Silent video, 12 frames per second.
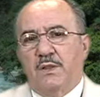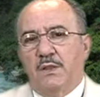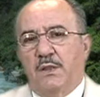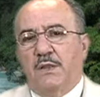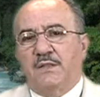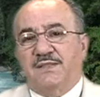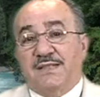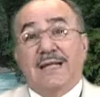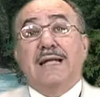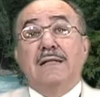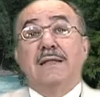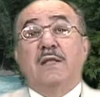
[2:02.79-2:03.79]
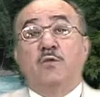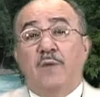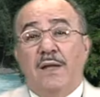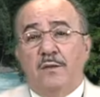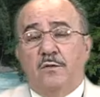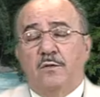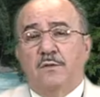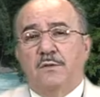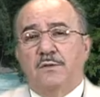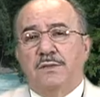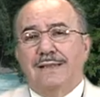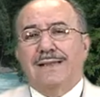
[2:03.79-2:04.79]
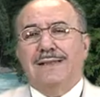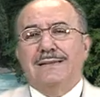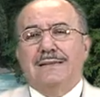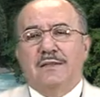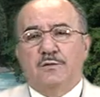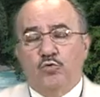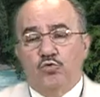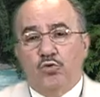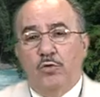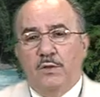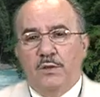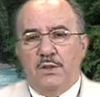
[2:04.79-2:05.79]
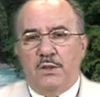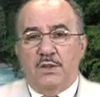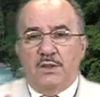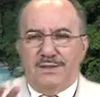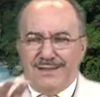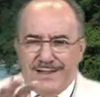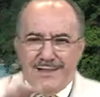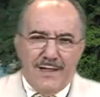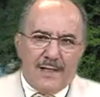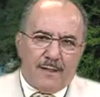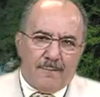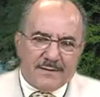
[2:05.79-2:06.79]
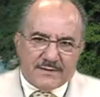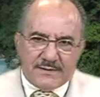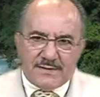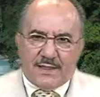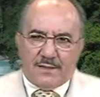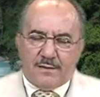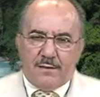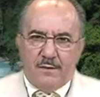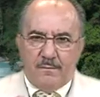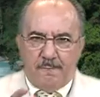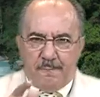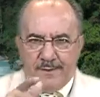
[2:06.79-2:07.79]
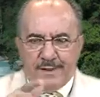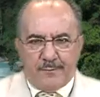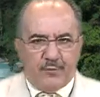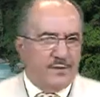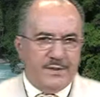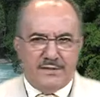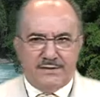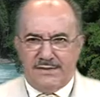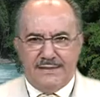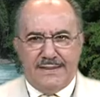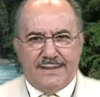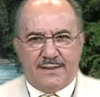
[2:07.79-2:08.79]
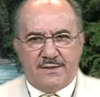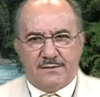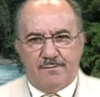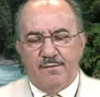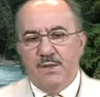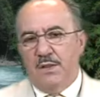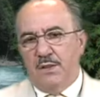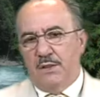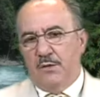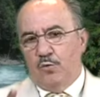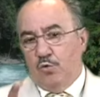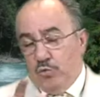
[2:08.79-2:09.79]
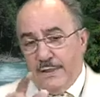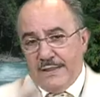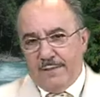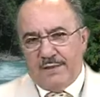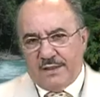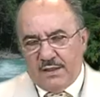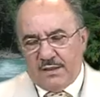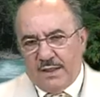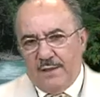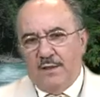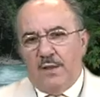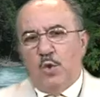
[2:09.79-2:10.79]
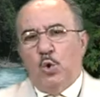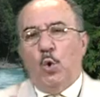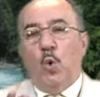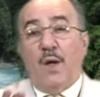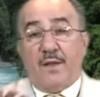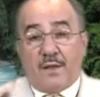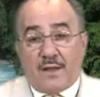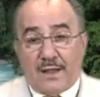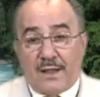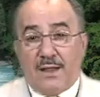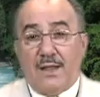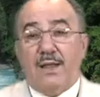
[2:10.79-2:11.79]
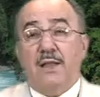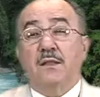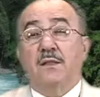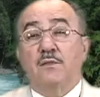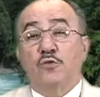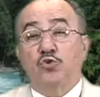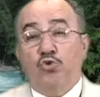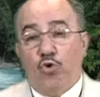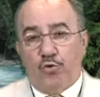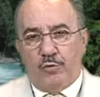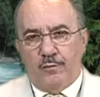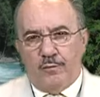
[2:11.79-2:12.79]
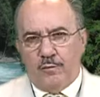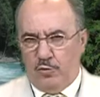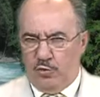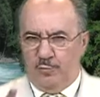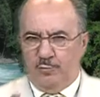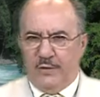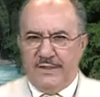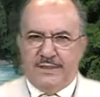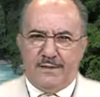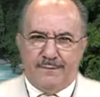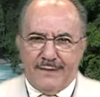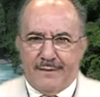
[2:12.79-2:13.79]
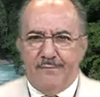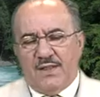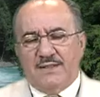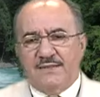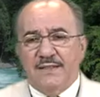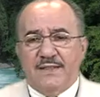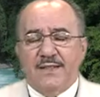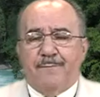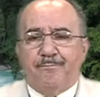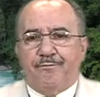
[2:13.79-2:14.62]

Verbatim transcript: y se han graduado de institutos y tienen la capacidad para poder enseñarles. Una llamadita lo arregla todo, nos puede llamar. Así que